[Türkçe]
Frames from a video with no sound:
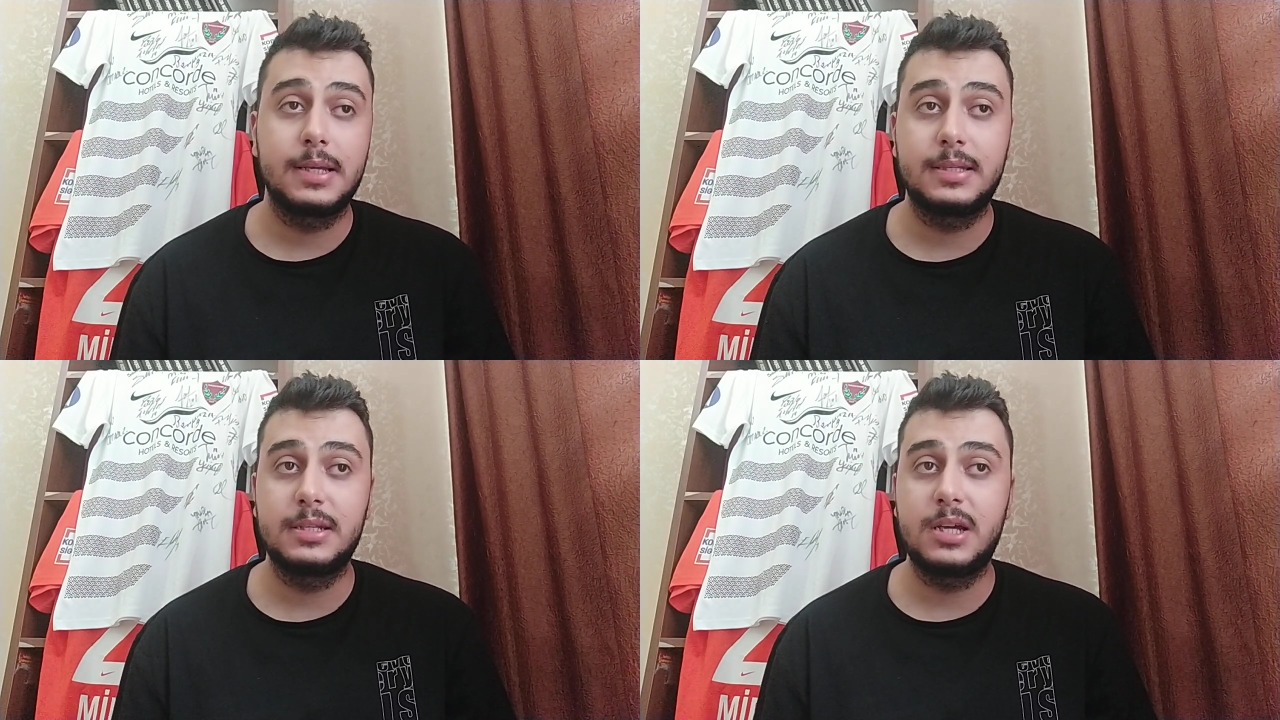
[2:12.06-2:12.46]

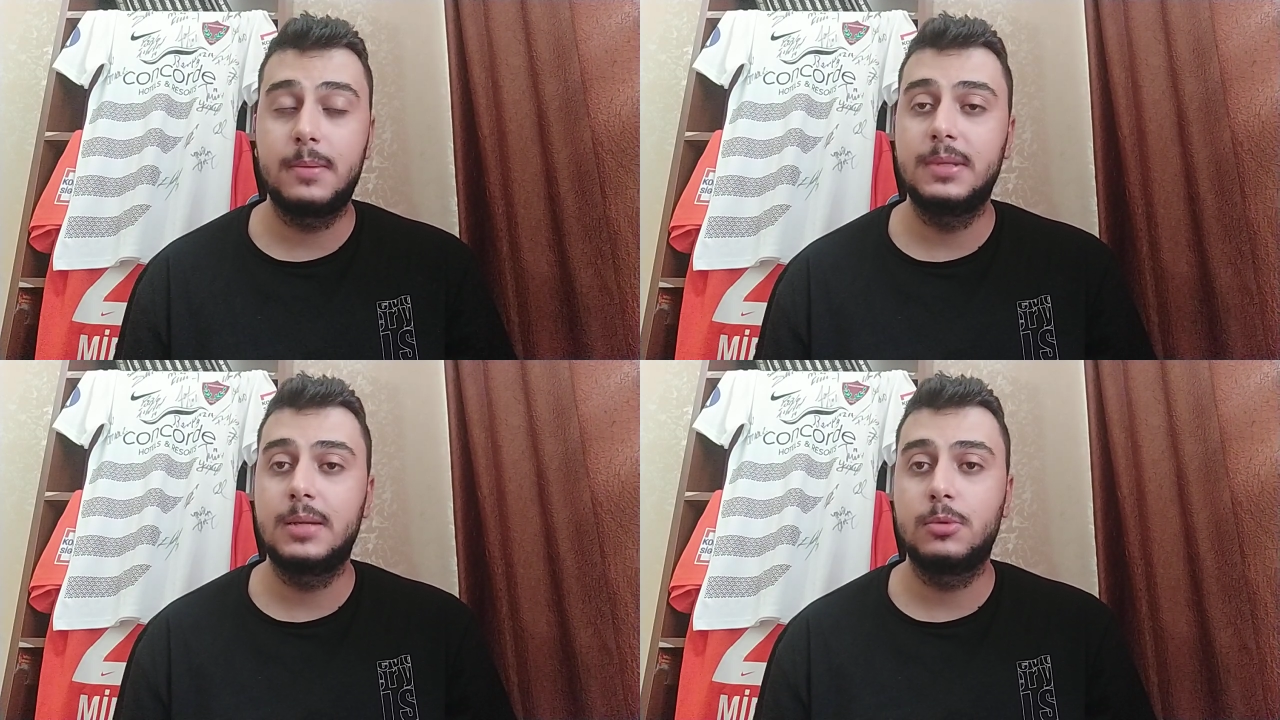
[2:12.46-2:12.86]
Gazeteci
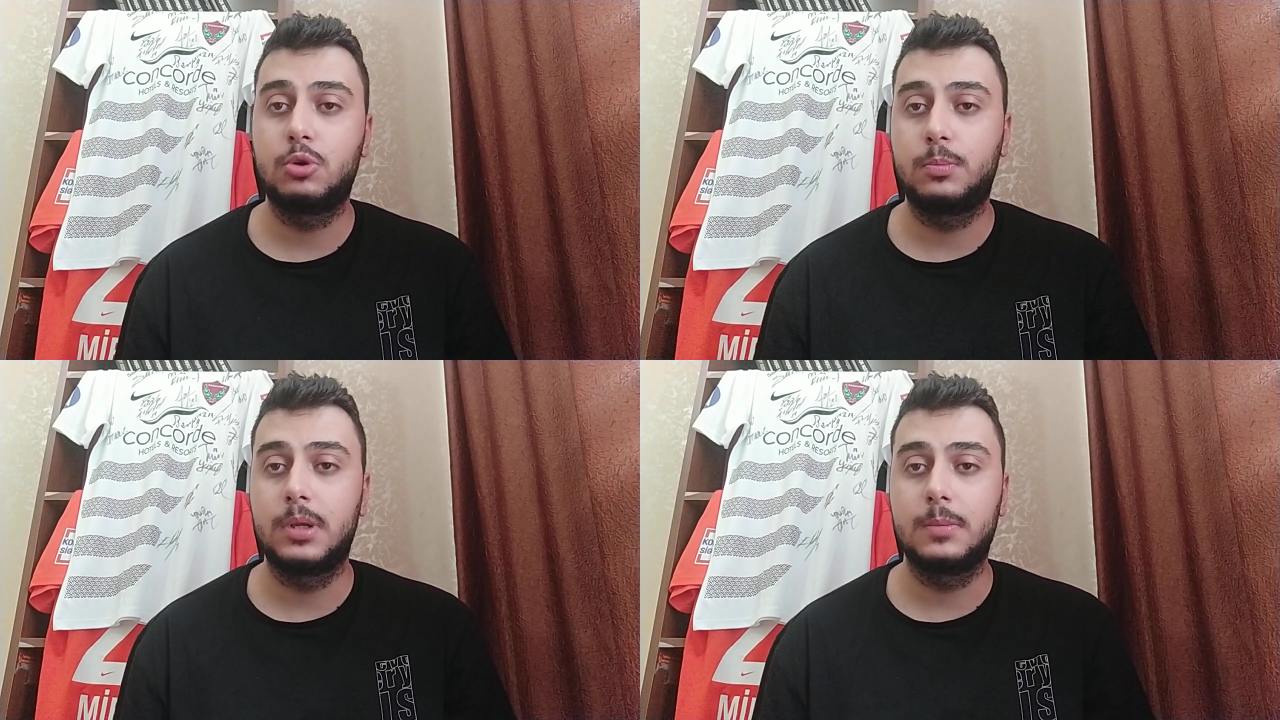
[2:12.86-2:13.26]
abilerimle
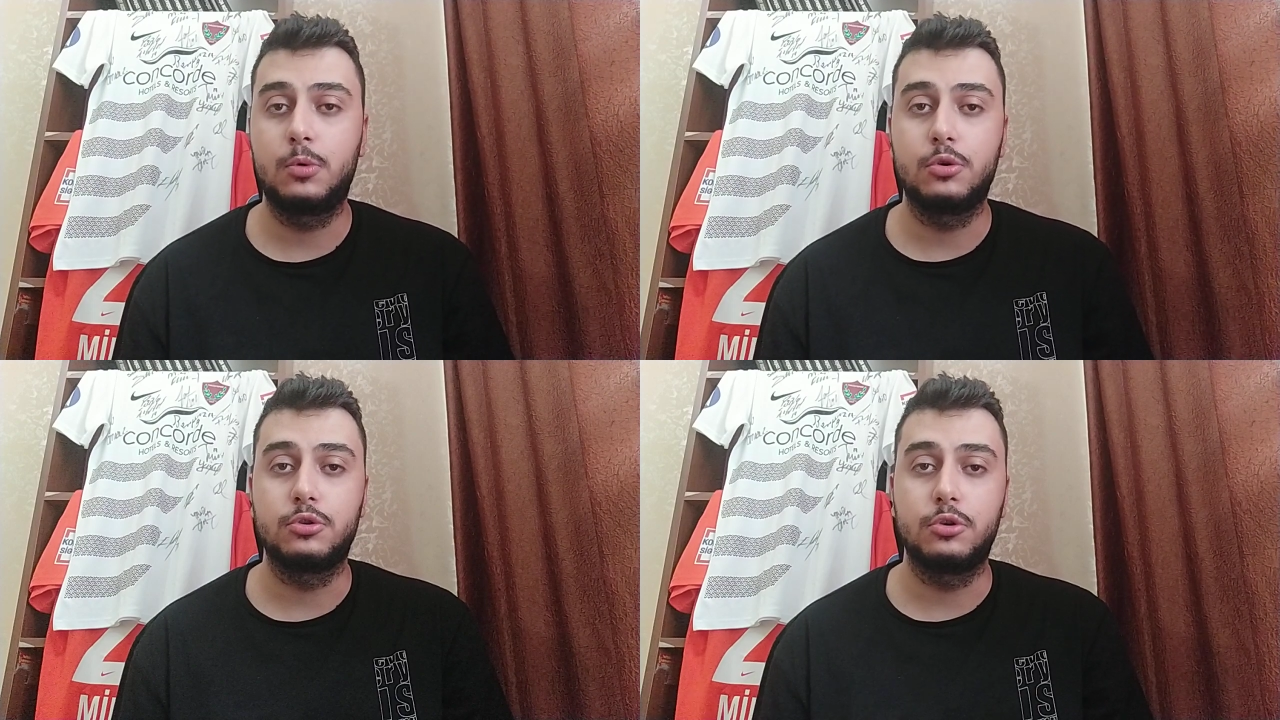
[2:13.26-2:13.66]

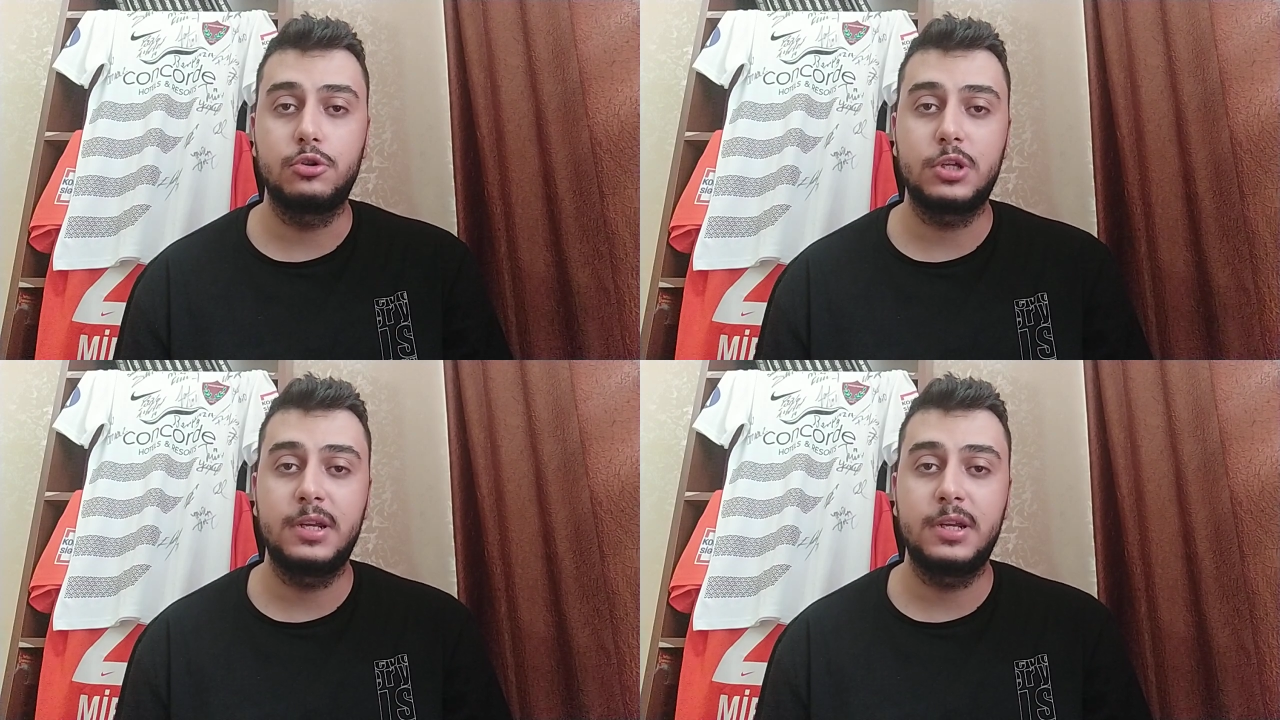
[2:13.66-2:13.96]
toplanıp konuşuyoruz.